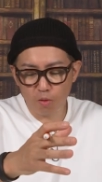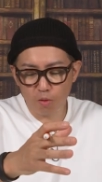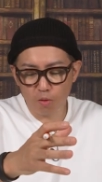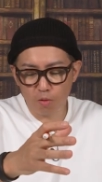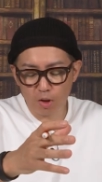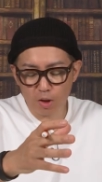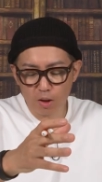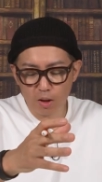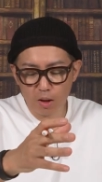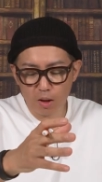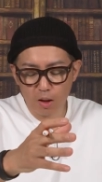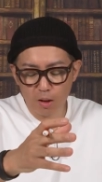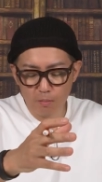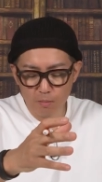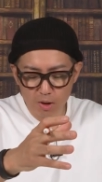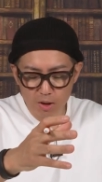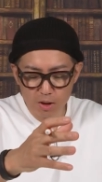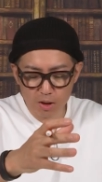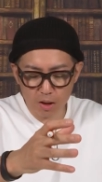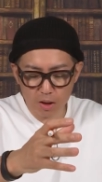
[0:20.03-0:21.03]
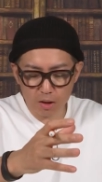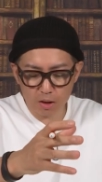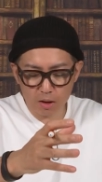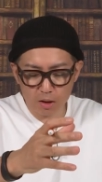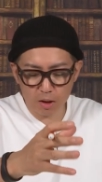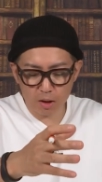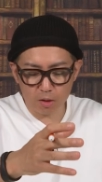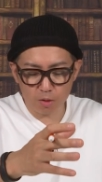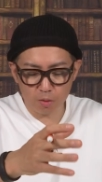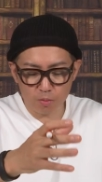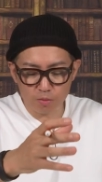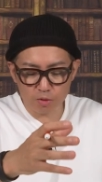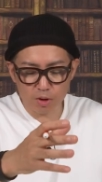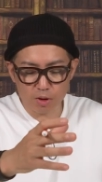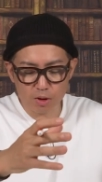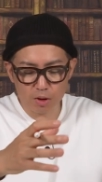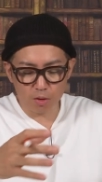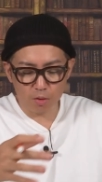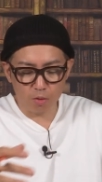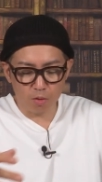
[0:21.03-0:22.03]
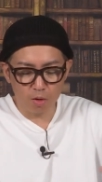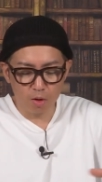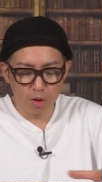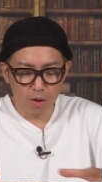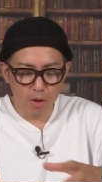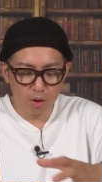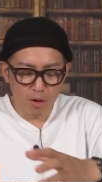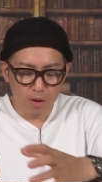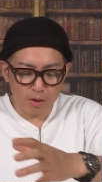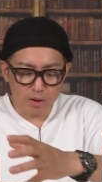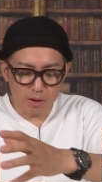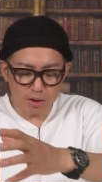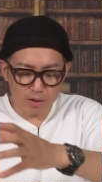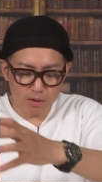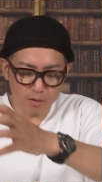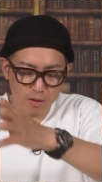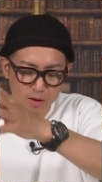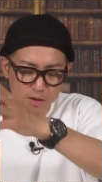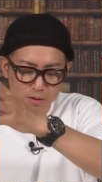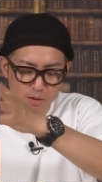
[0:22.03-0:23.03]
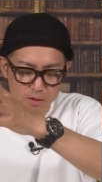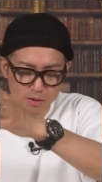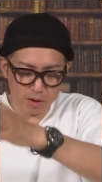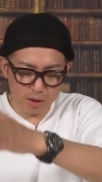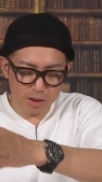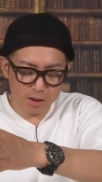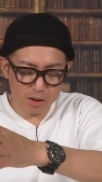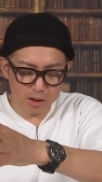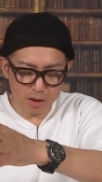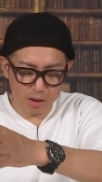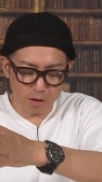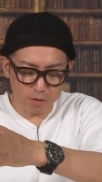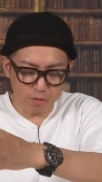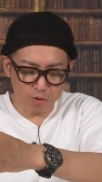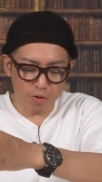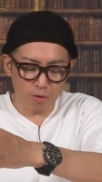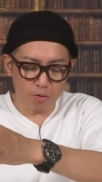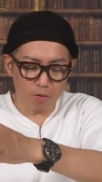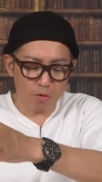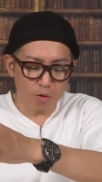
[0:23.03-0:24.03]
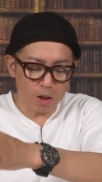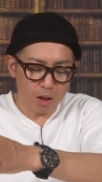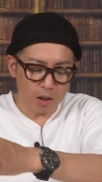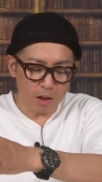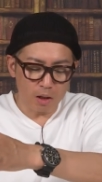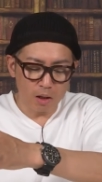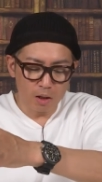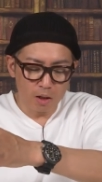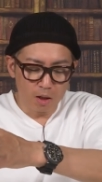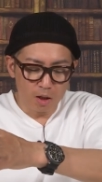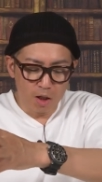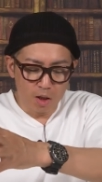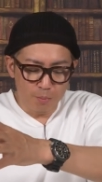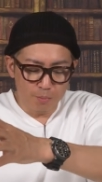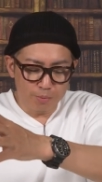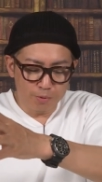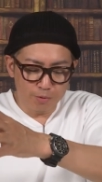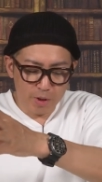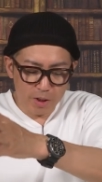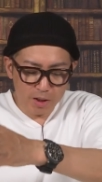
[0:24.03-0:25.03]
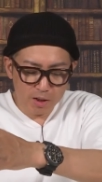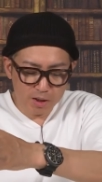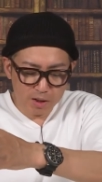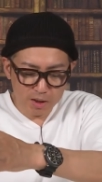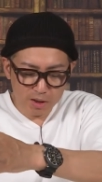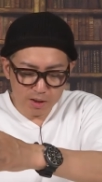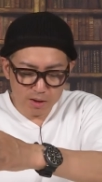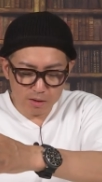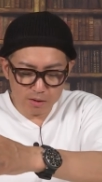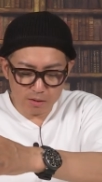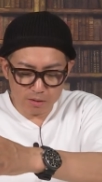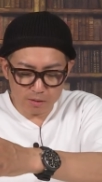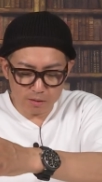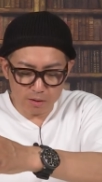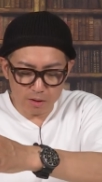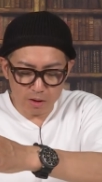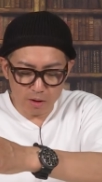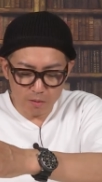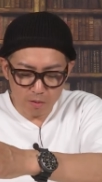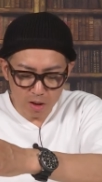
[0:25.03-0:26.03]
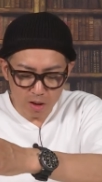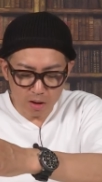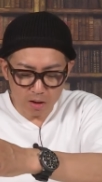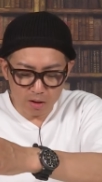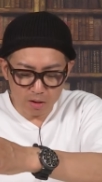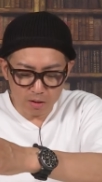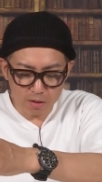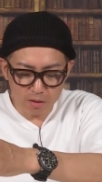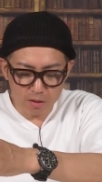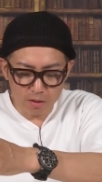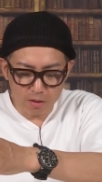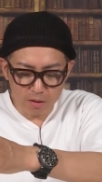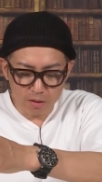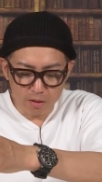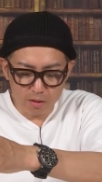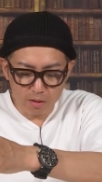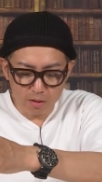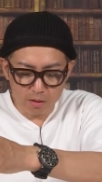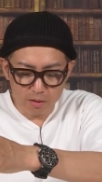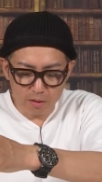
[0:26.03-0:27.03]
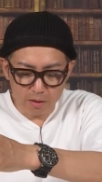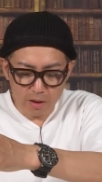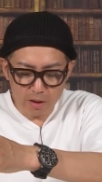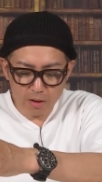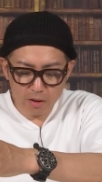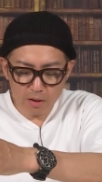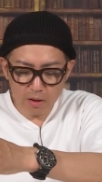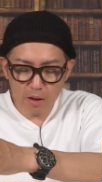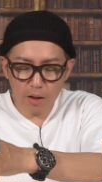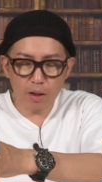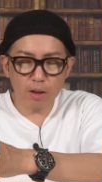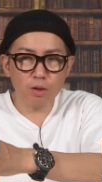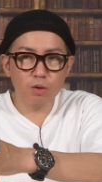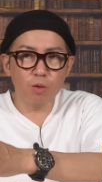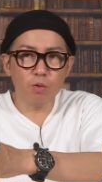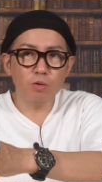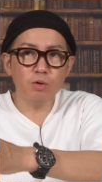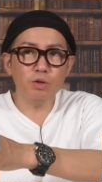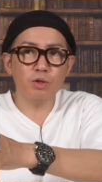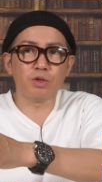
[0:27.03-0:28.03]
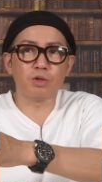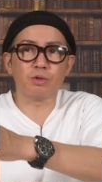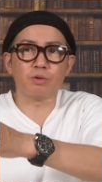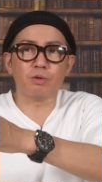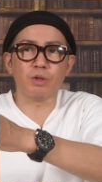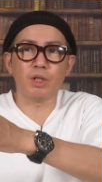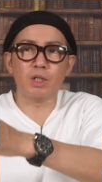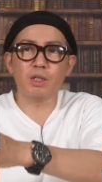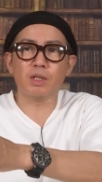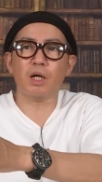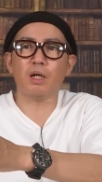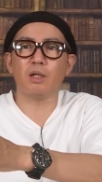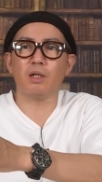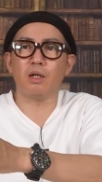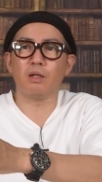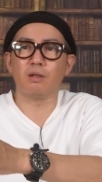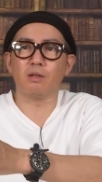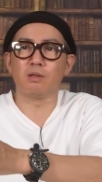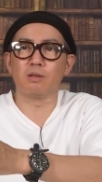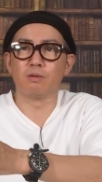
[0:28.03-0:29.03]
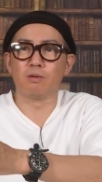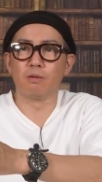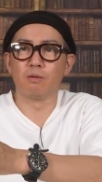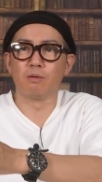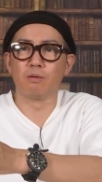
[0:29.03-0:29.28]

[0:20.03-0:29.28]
これあんま知られてないと思うんですけど、実は杉下右京はプレシーズンでは年齢よんじゅうにさいなんですよ。